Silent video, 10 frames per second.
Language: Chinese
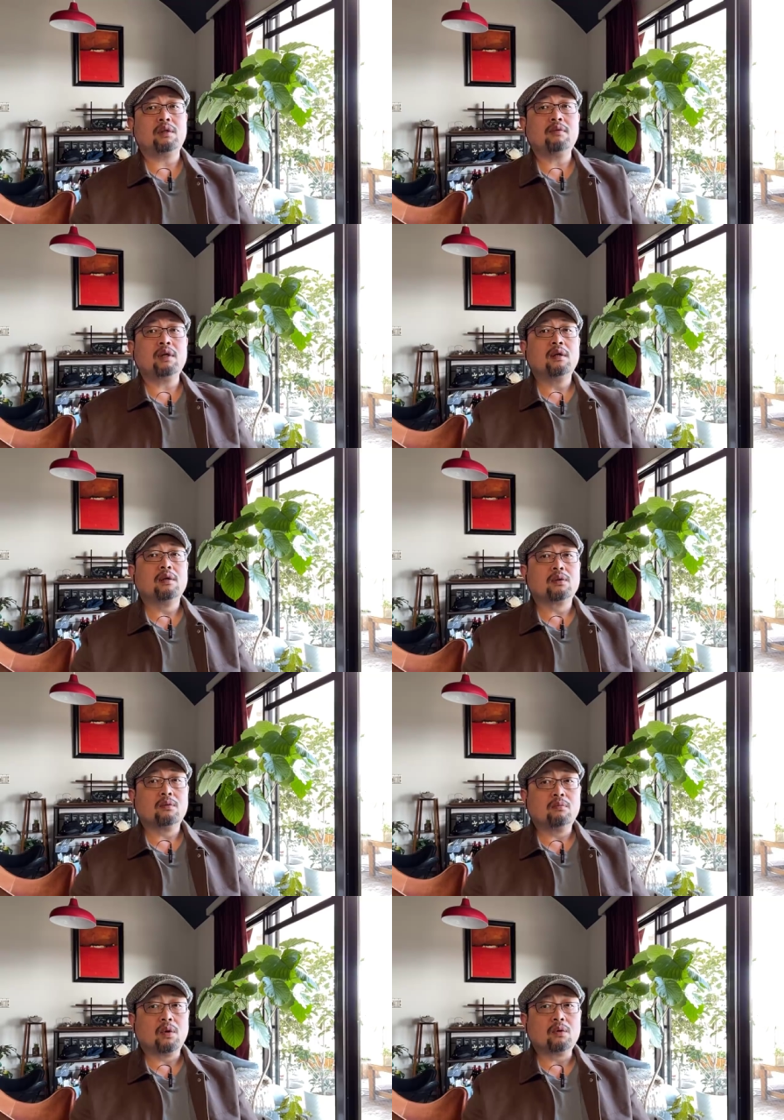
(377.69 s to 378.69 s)
因为
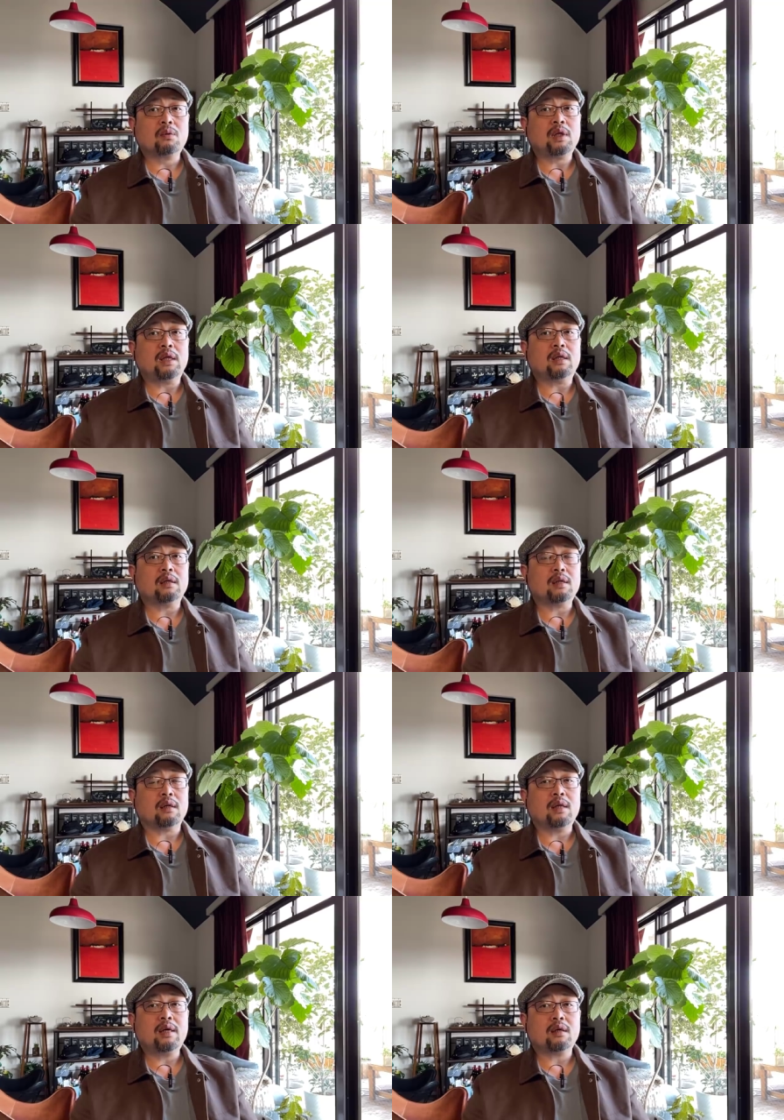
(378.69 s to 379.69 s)
从某种意义上讲，
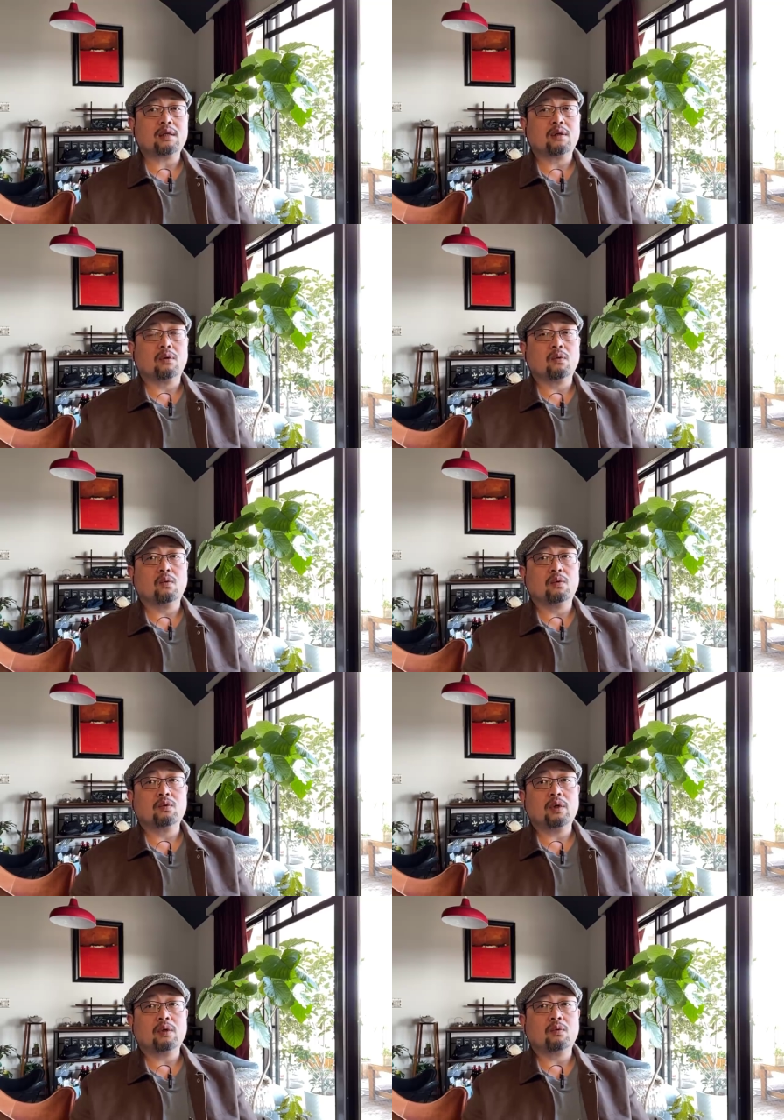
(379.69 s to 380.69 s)
那个时候国
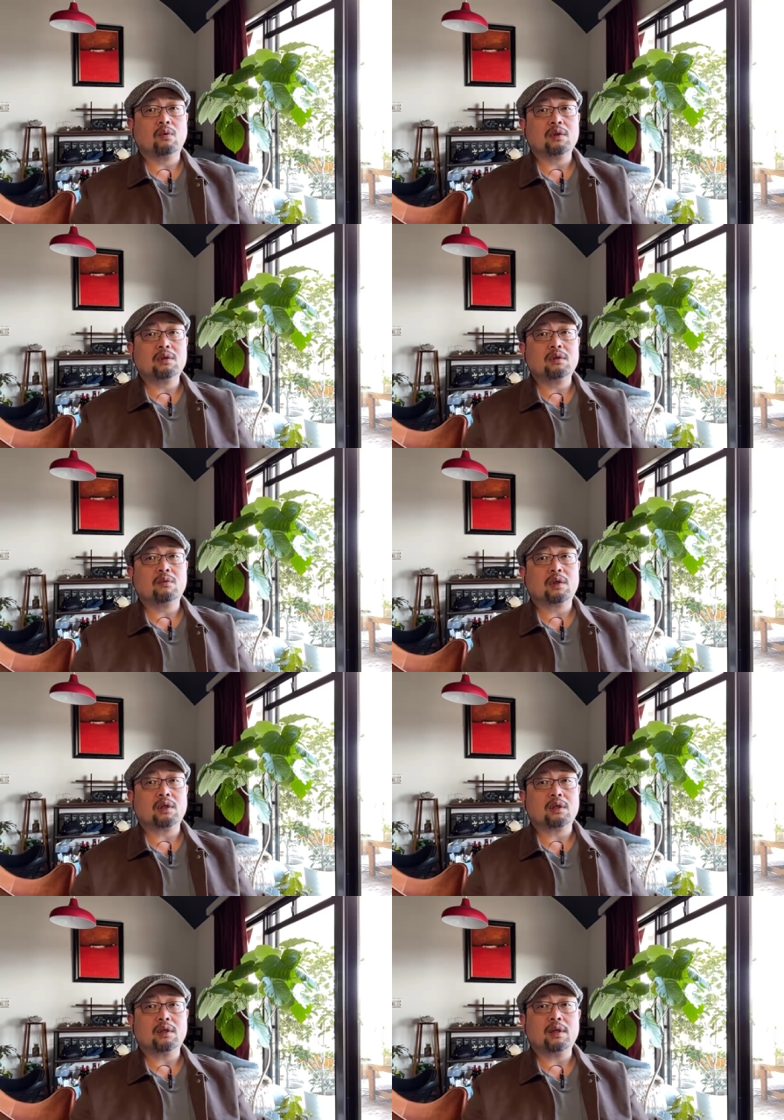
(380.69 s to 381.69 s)
对国资或者
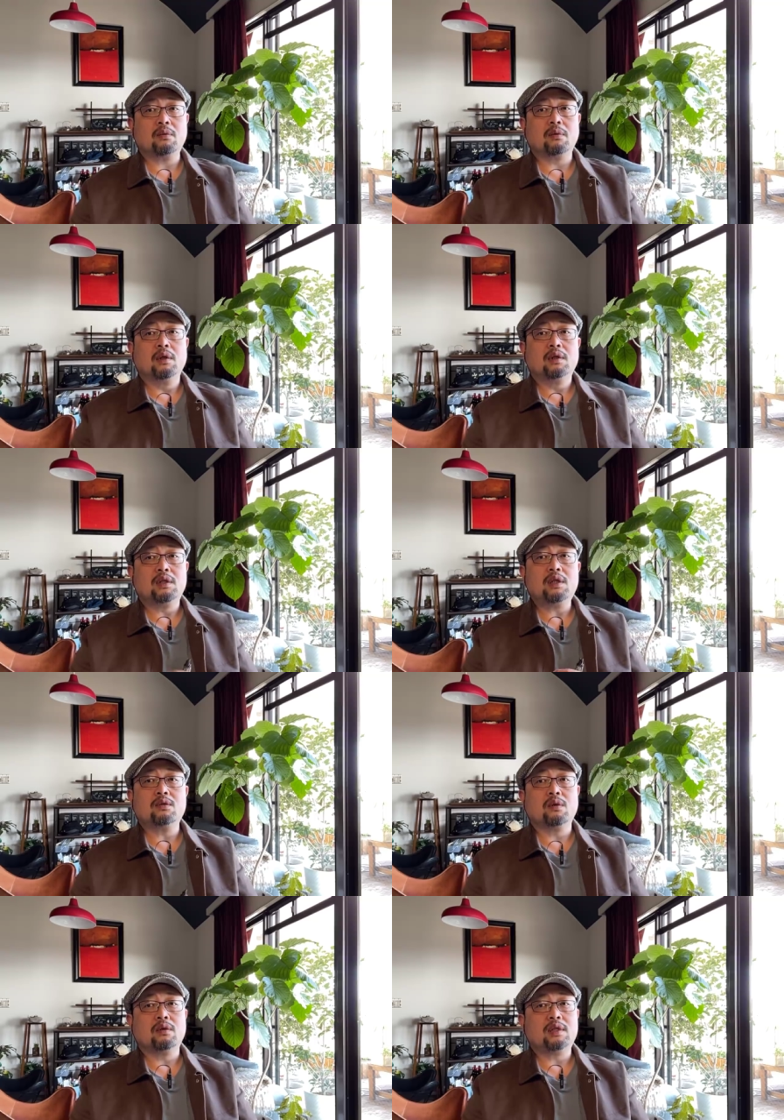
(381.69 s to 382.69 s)
是这种集体
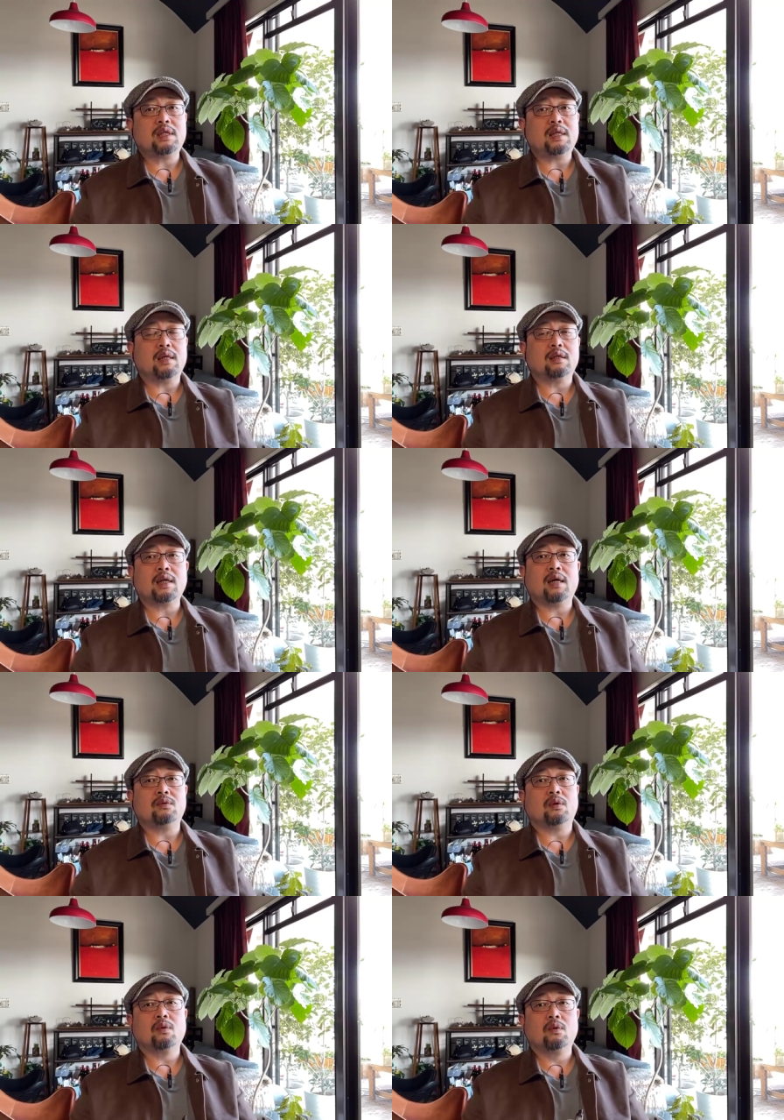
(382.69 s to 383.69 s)
所有制企业的产
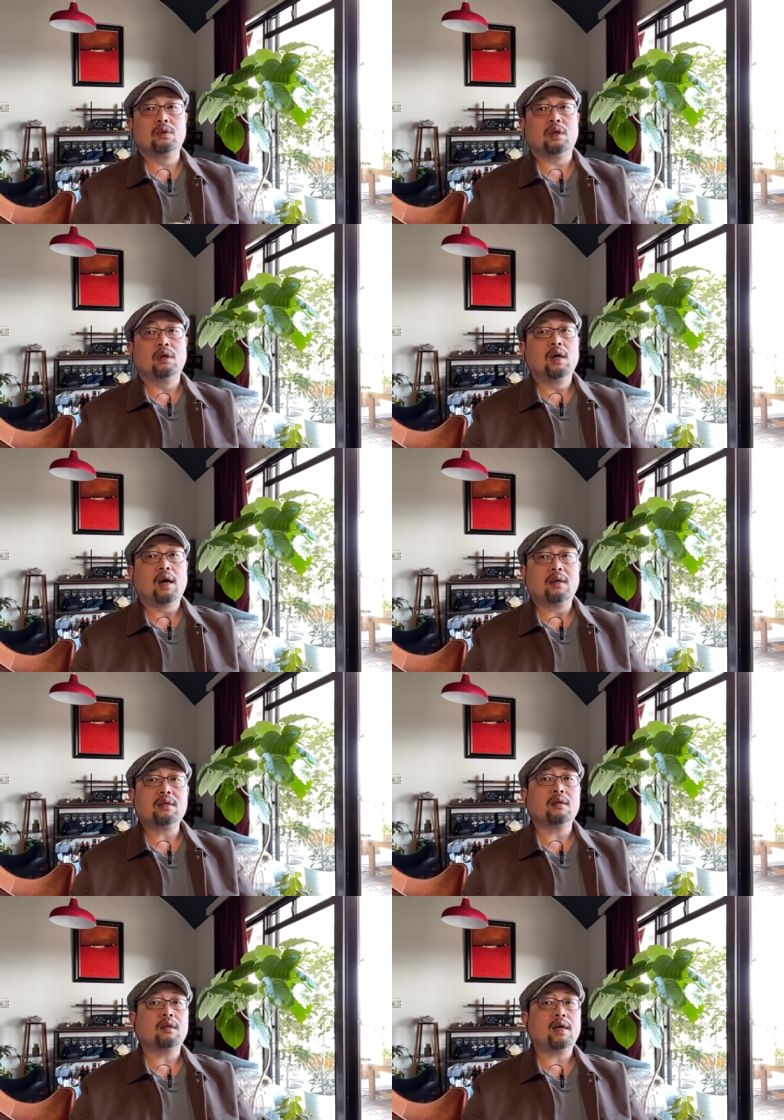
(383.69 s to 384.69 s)
权控制还是
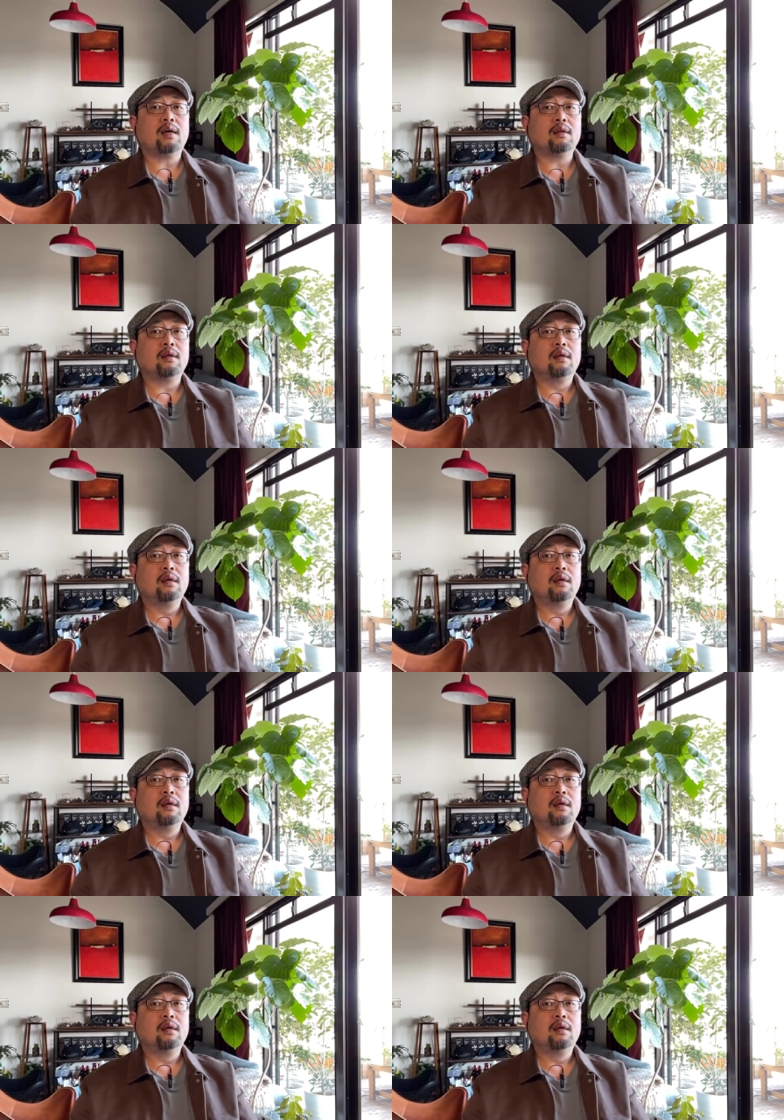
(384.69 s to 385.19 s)
相当严的。